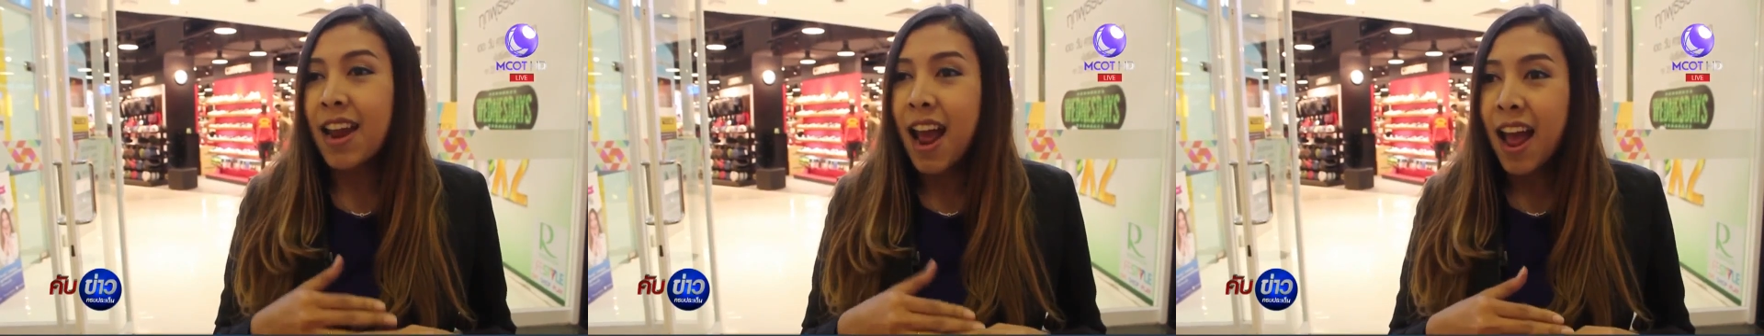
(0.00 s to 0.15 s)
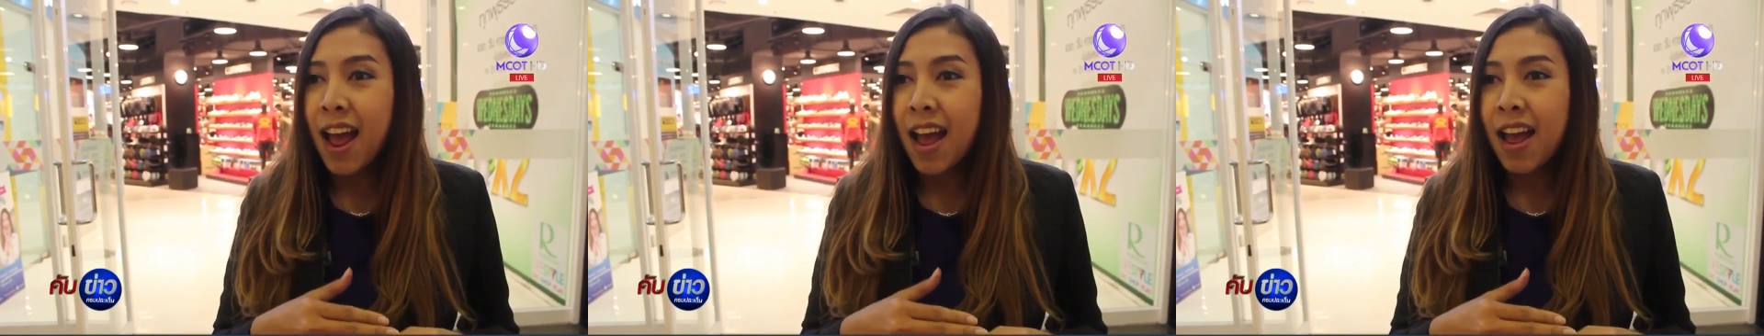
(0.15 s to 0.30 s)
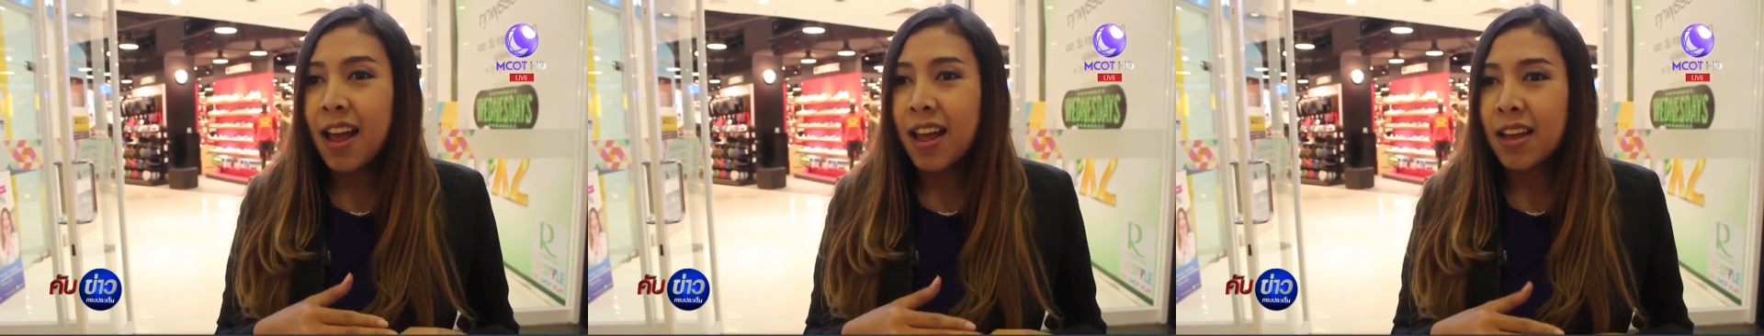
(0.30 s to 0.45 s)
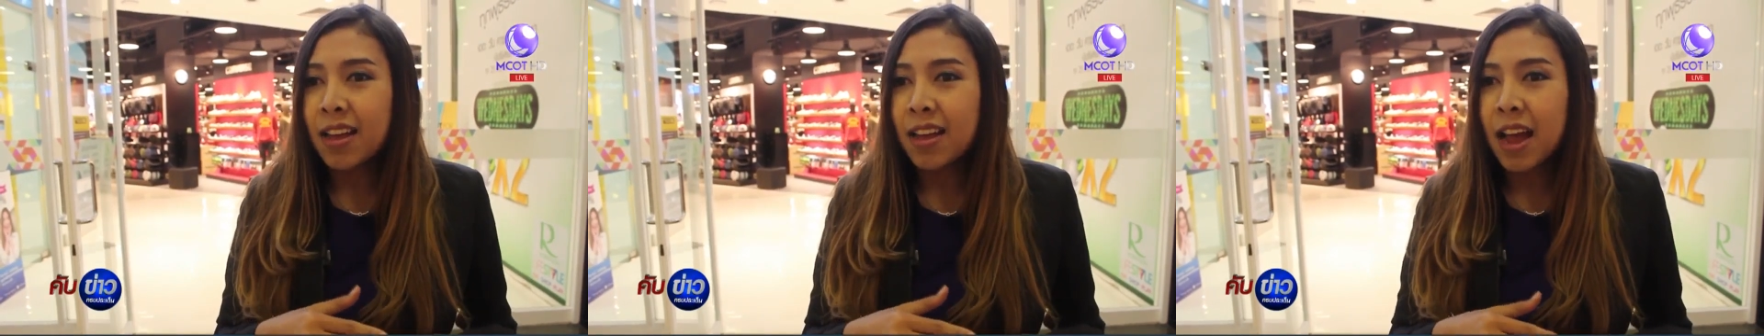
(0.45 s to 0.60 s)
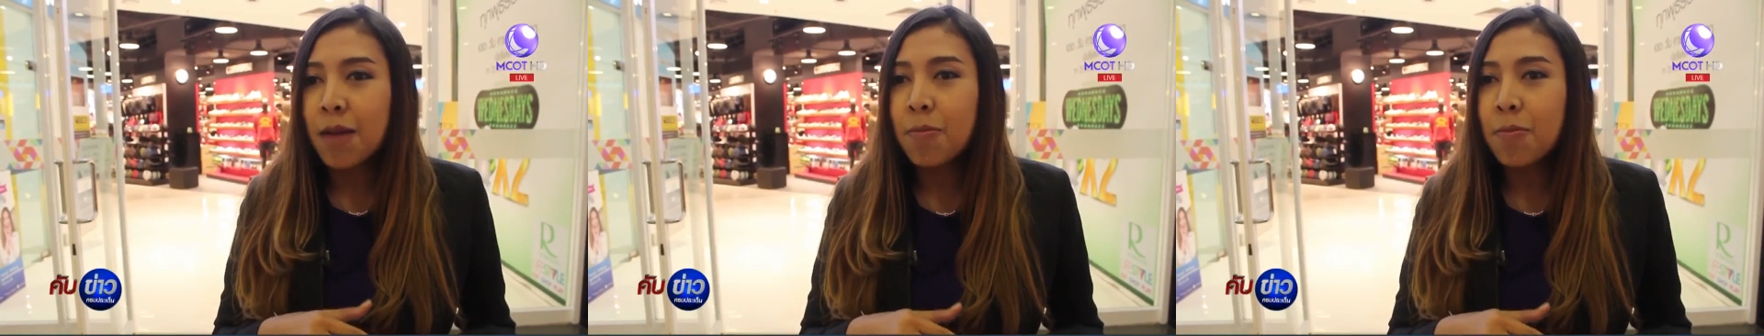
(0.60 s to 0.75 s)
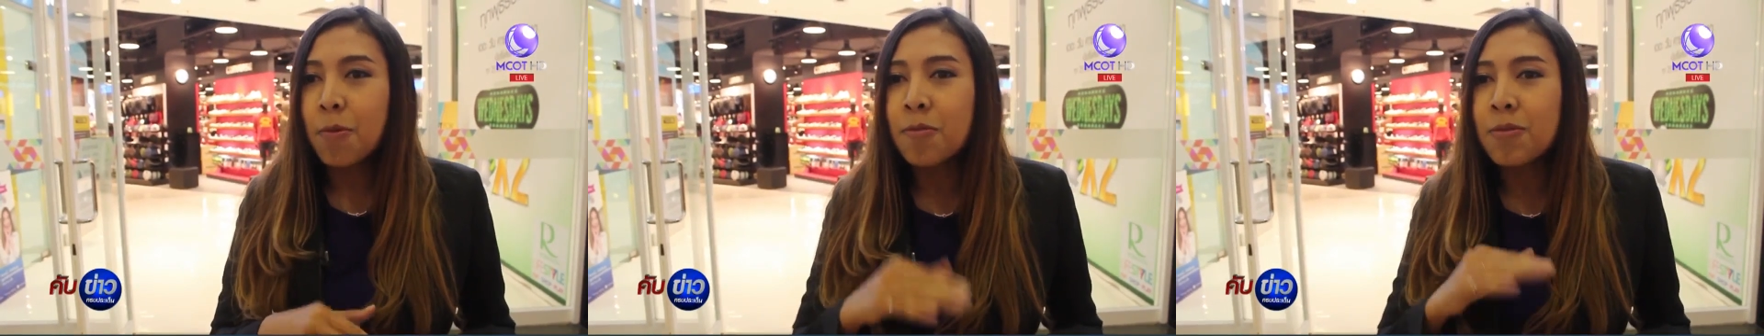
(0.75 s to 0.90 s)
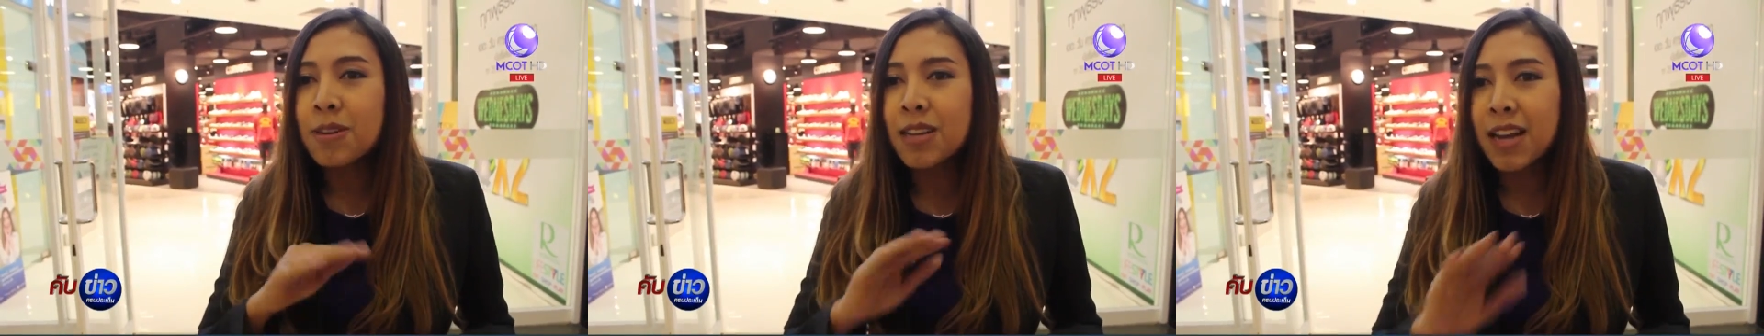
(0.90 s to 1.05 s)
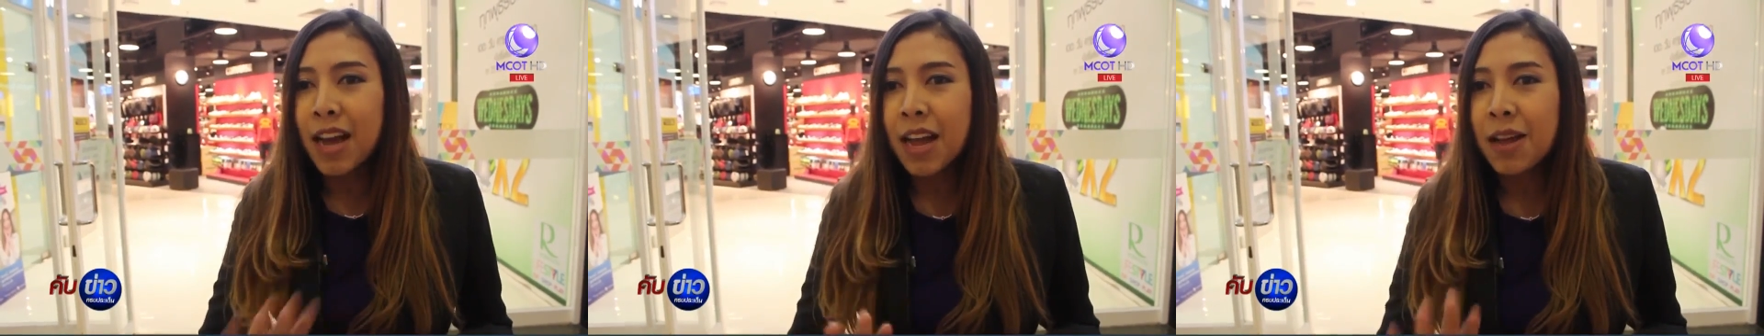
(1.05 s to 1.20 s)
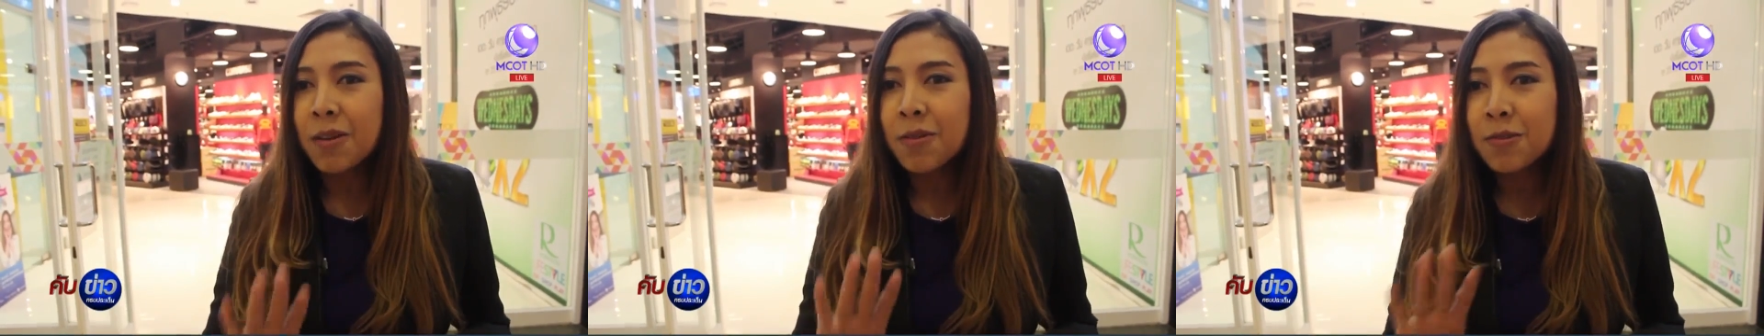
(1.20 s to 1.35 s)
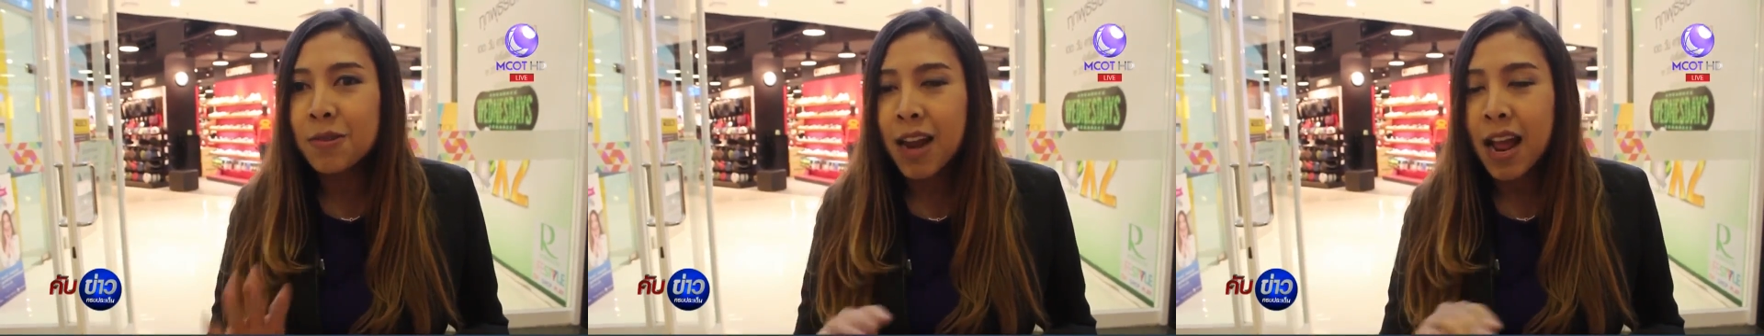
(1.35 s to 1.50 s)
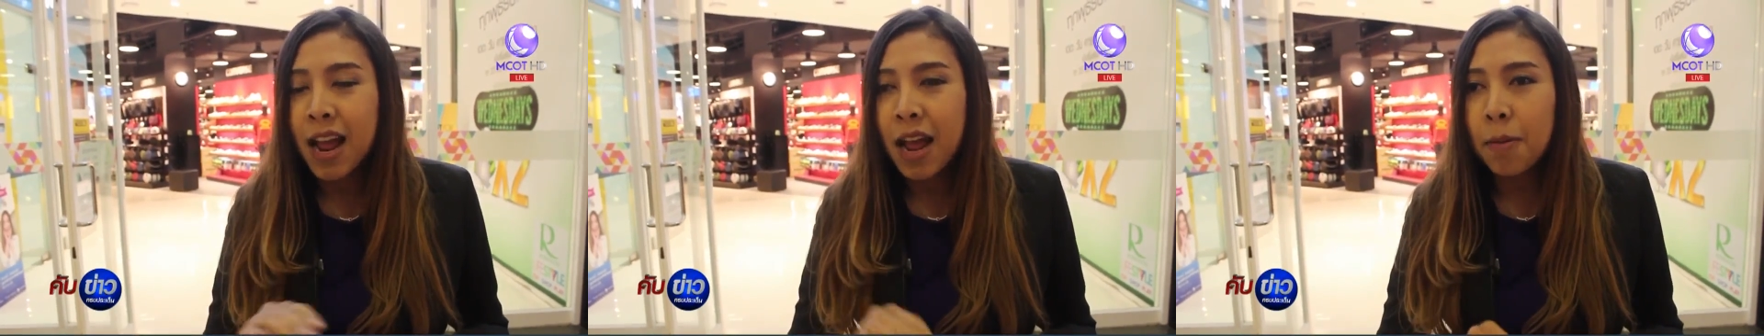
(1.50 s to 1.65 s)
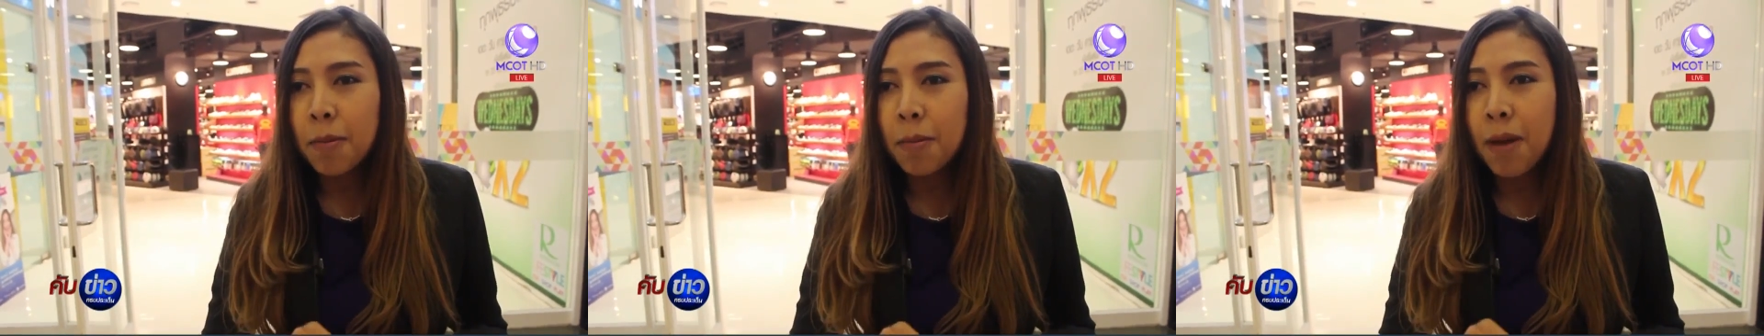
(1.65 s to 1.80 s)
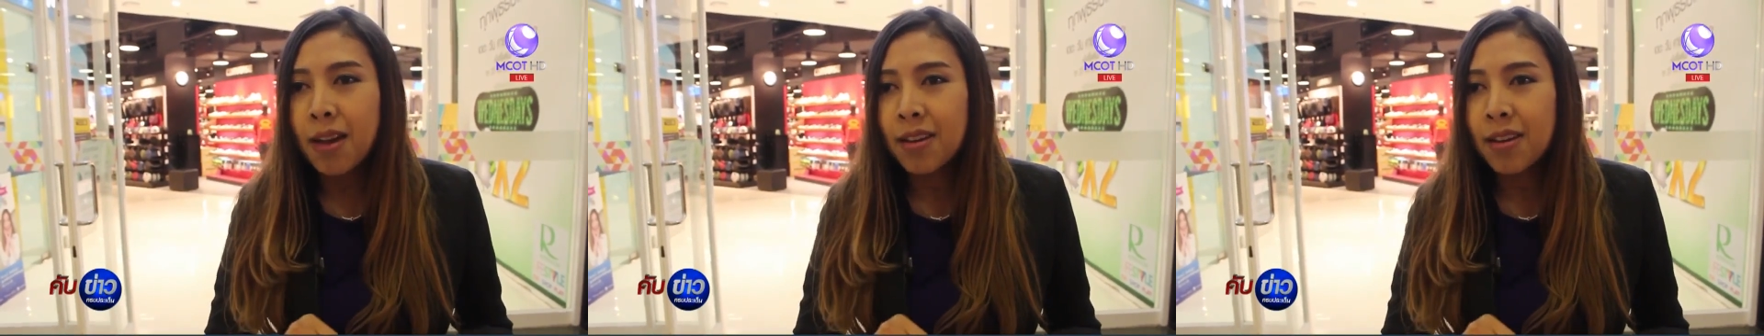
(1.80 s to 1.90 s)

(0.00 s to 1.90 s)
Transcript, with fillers: นห้าหมื่น อ่ะผมเหลือให้คุณ ห้า